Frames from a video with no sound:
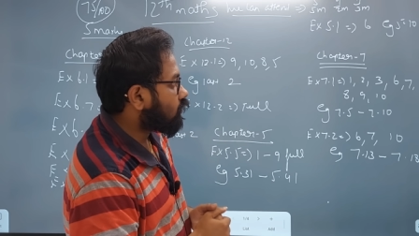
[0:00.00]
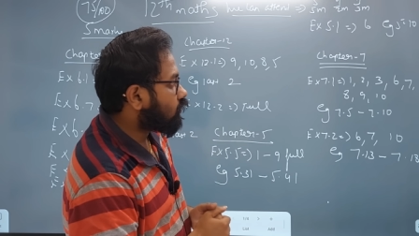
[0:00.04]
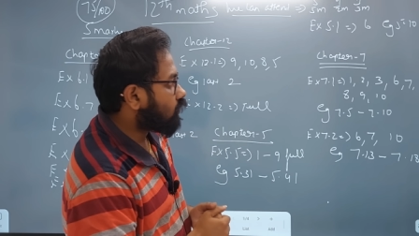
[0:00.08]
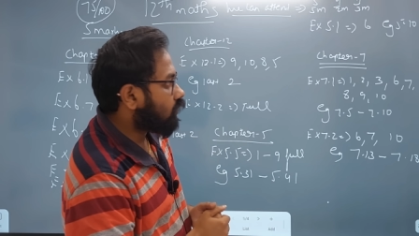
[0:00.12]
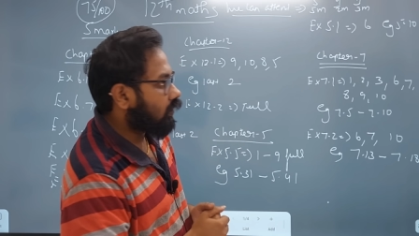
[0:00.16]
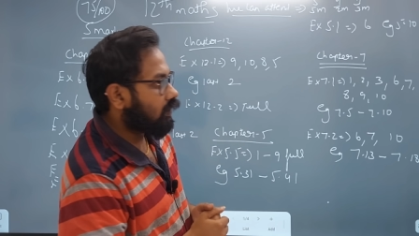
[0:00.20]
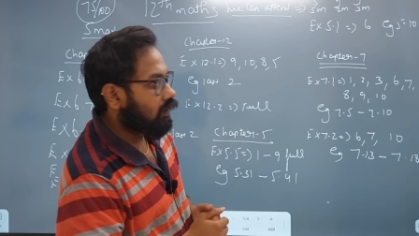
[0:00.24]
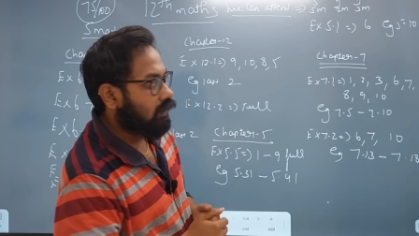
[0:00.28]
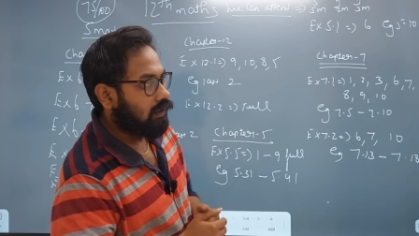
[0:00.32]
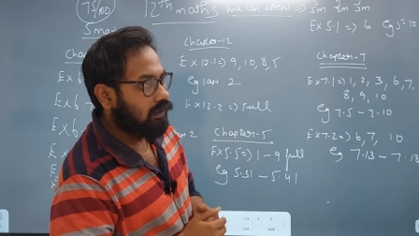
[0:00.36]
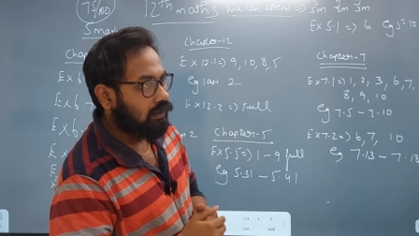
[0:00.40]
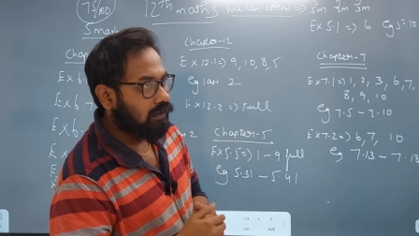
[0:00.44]

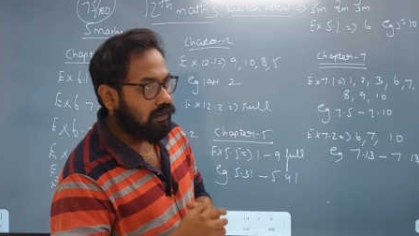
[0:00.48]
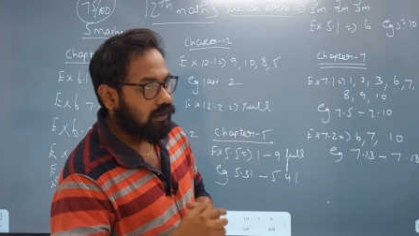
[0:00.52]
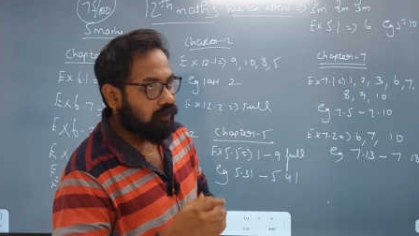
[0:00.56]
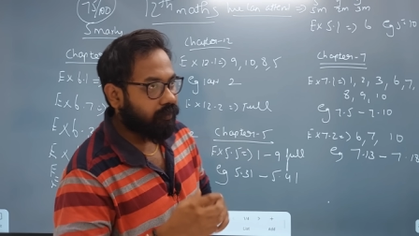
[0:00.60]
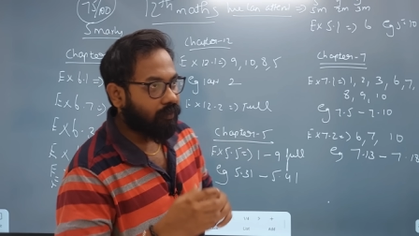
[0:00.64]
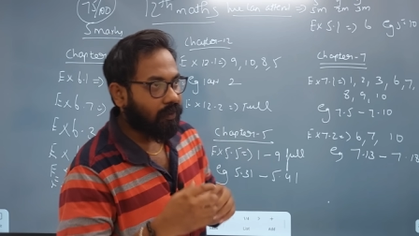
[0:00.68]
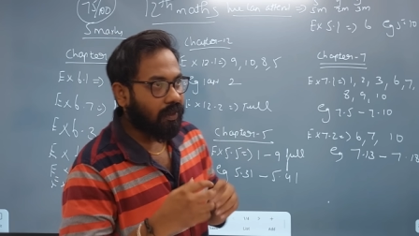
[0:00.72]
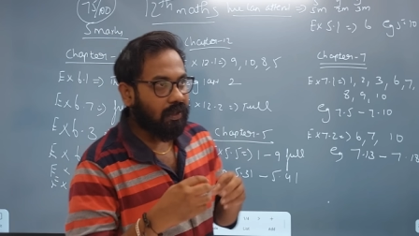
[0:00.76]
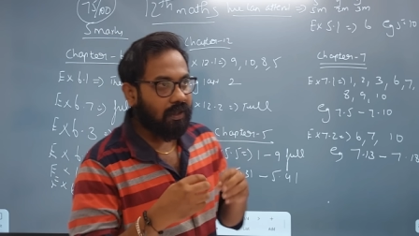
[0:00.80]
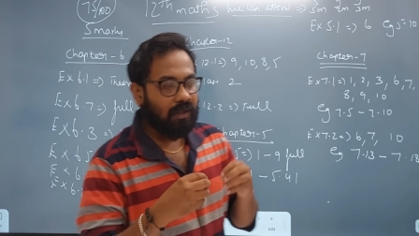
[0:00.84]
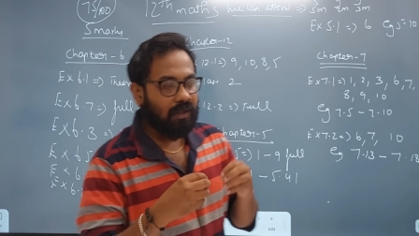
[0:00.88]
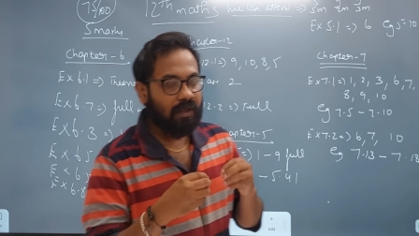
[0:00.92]
ஸோ இந்த
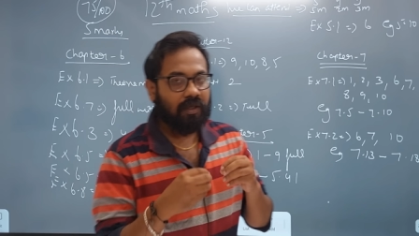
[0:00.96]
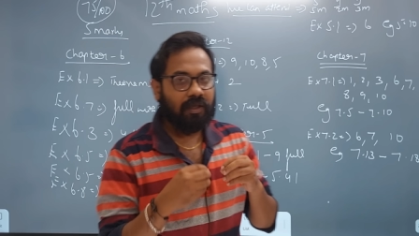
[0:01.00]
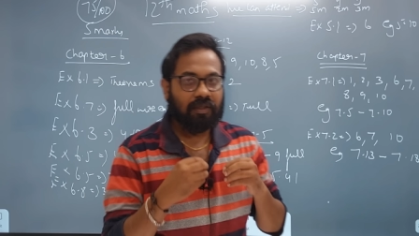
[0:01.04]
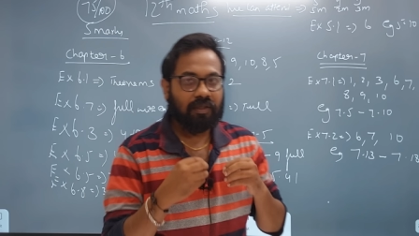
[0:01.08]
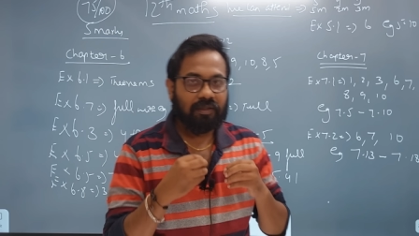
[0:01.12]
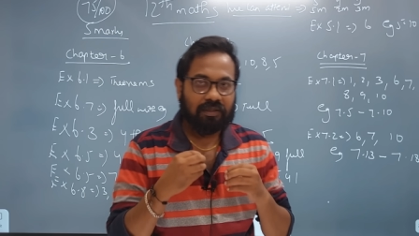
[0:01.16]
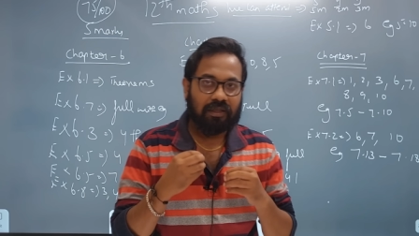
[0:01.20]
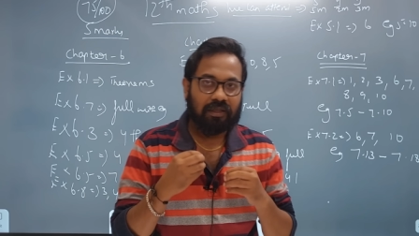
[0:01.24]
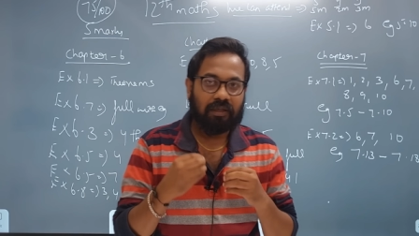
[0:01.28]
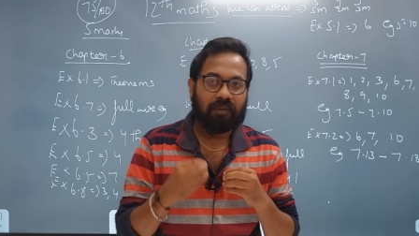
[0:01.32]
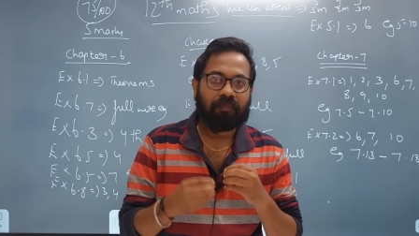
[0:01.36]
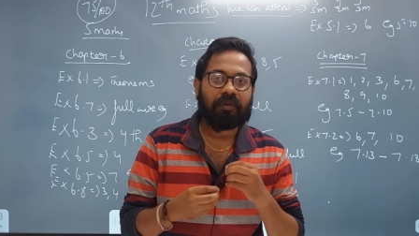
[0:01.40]
மாதிரி
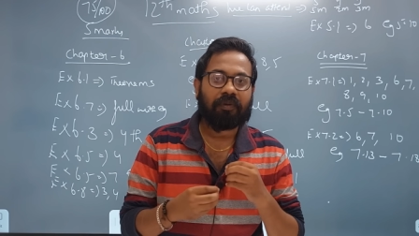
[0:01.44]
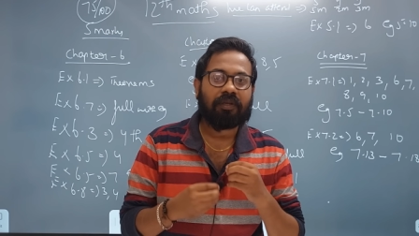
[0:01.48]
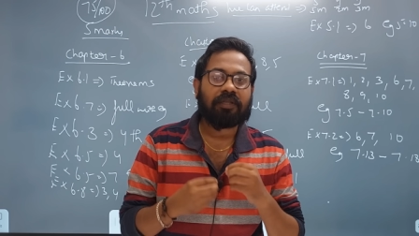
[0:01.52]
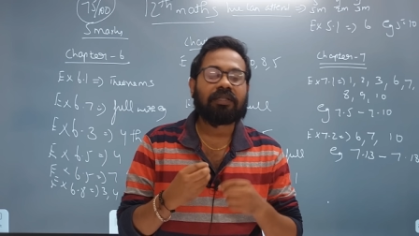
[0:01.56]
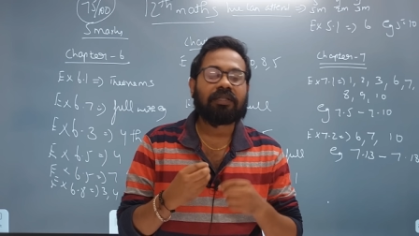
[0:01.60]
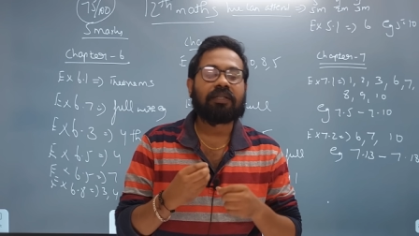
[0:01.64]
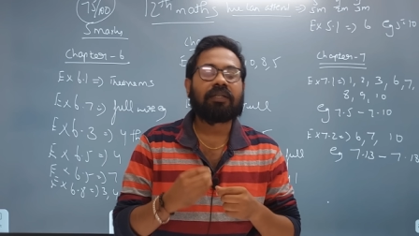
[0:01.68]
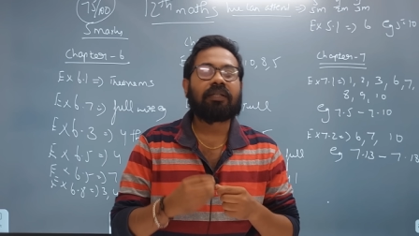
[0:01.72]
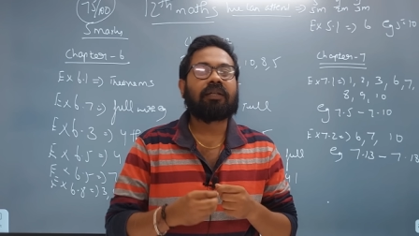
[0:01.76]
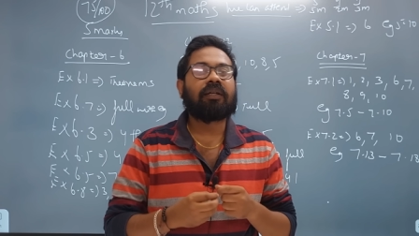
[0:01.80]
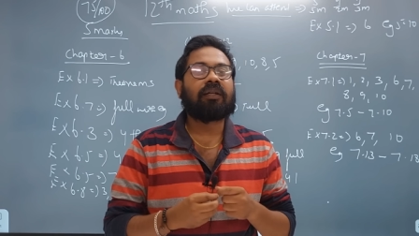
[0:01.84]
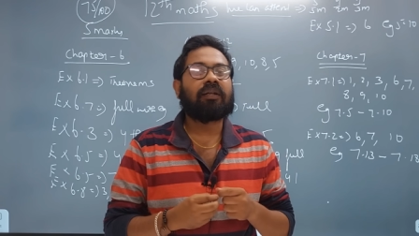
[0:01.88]
இருக்க சில
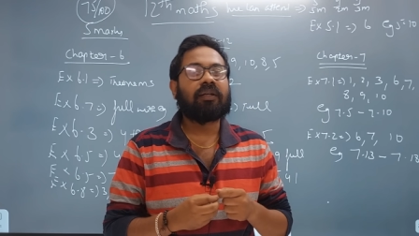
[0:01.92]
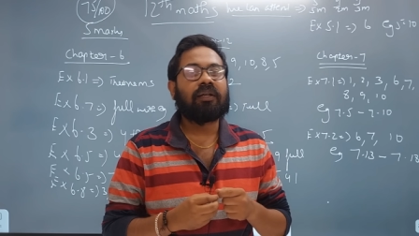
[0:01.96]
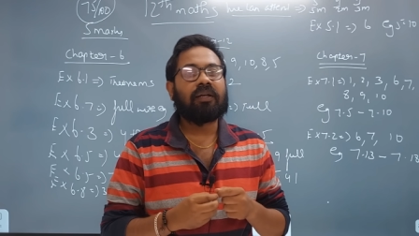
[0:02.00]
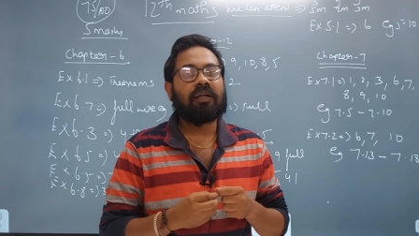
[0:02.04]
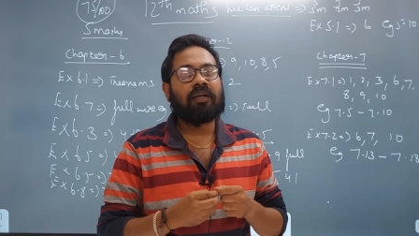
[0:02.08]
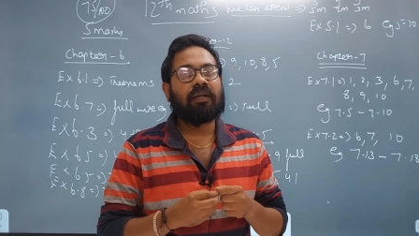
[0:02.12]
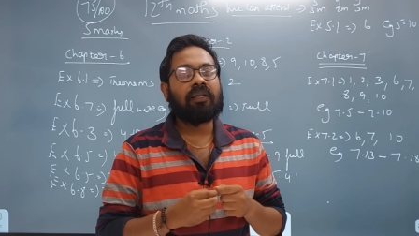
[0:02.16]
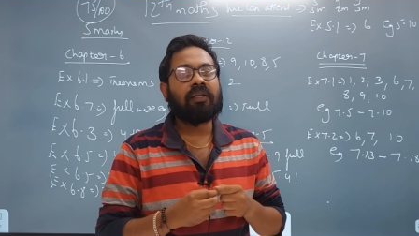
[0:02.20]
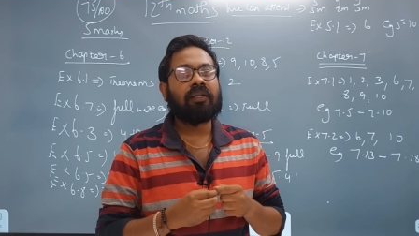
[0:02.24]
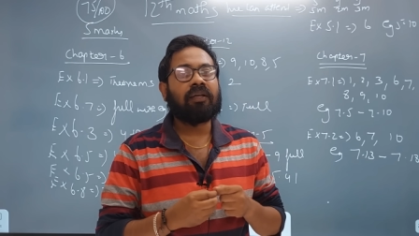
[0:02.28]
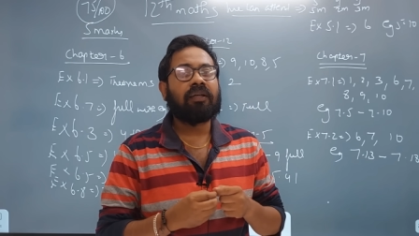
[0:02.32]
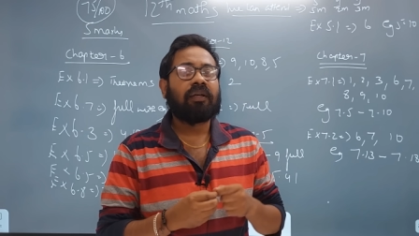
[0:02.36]

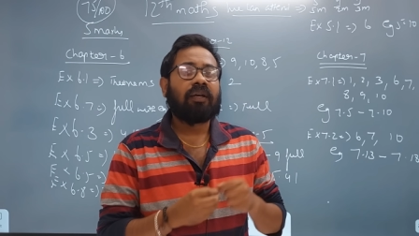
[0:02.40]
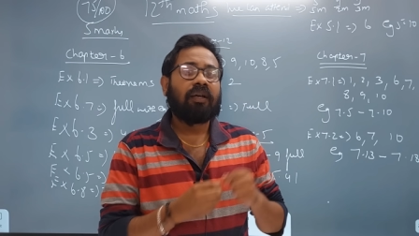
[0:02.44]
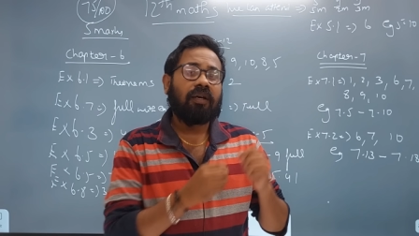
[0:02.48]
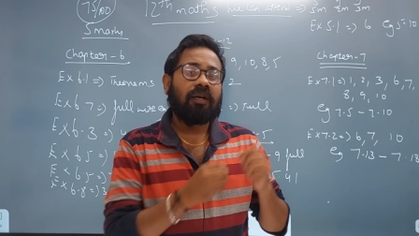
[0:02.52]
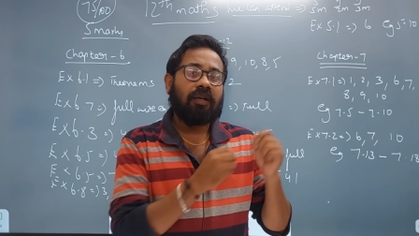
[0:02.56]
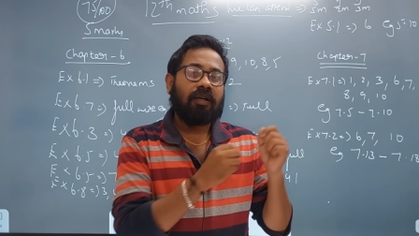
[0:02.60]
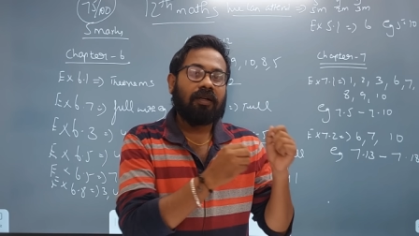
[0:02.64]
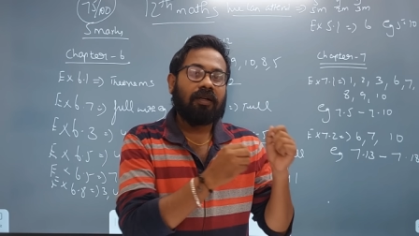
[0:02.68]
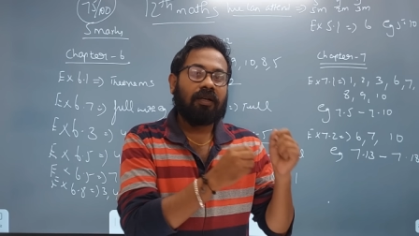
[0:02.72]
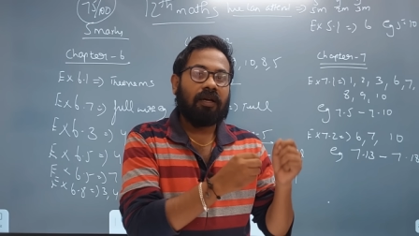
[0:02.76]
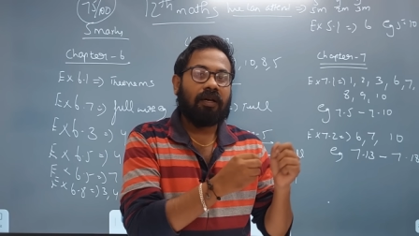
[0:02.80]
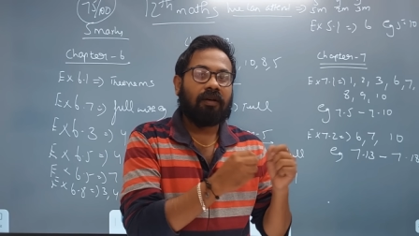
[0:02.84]
பிரச்சனைகள்னால்
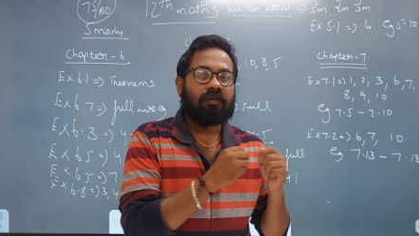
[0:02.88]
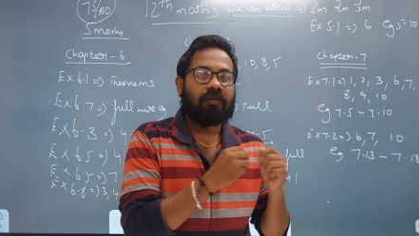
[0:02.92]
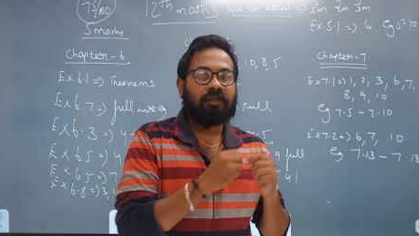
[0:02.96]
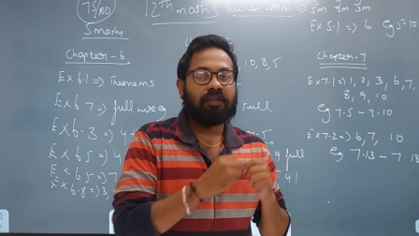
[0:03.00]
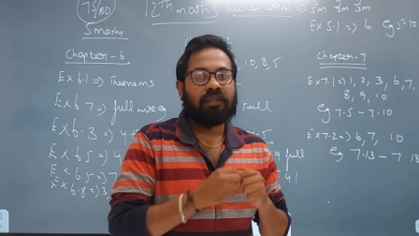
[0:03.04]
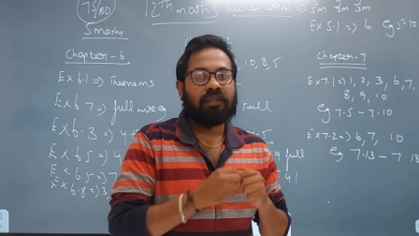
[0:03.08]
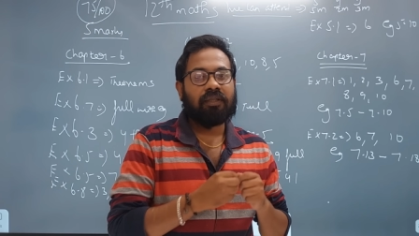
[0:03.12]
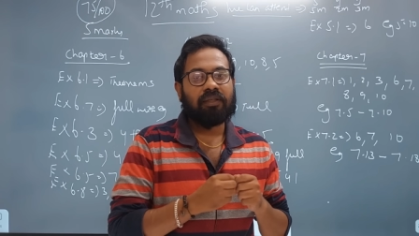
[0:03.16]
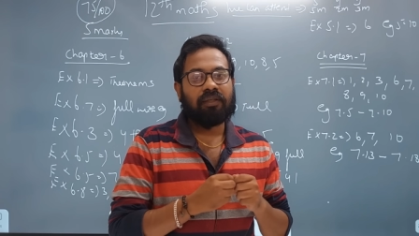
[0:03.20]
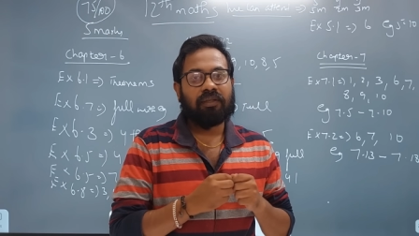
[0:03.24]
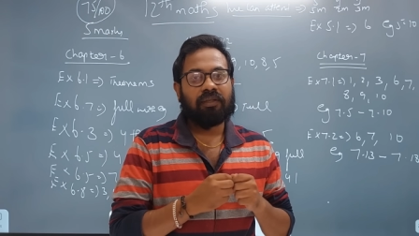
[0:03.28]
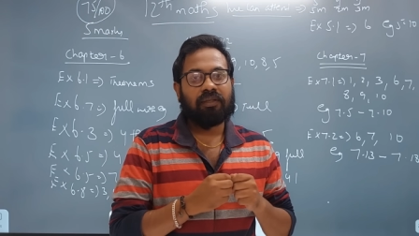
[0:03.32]
நான்
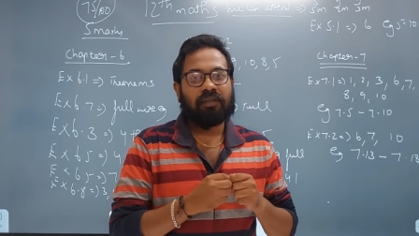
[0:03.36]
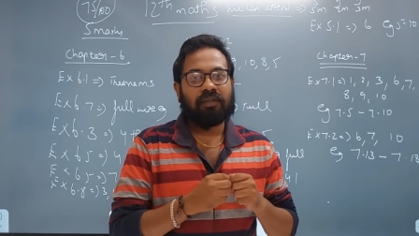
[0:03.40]
வந்து